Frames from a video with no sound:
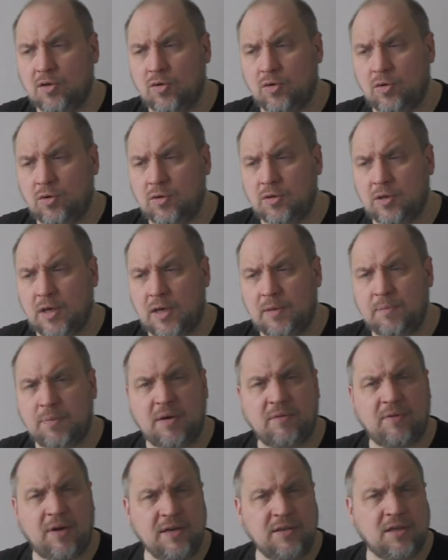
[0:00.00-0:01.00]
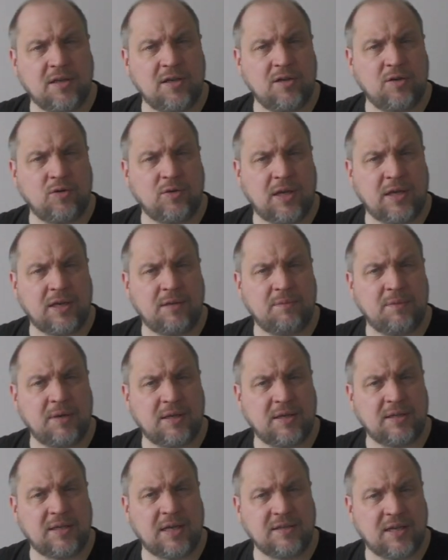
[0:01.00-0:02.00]
und ein paar weitere, unter anderem
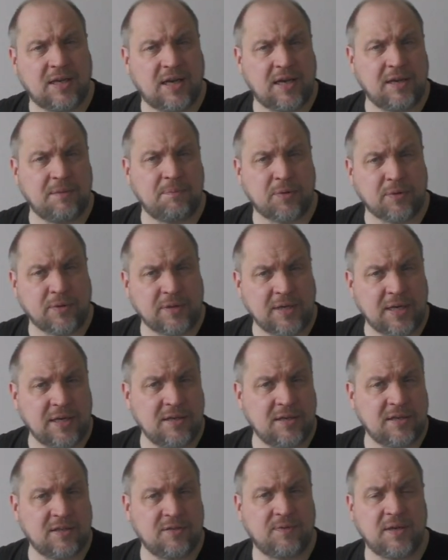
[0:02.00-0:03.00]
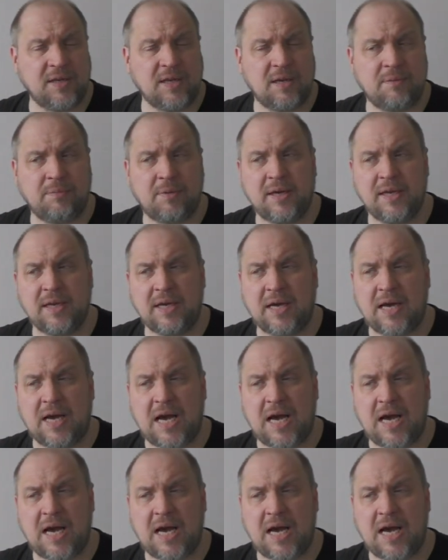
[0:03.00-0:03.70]
eine ganze Reihe Pretenders waren dabei,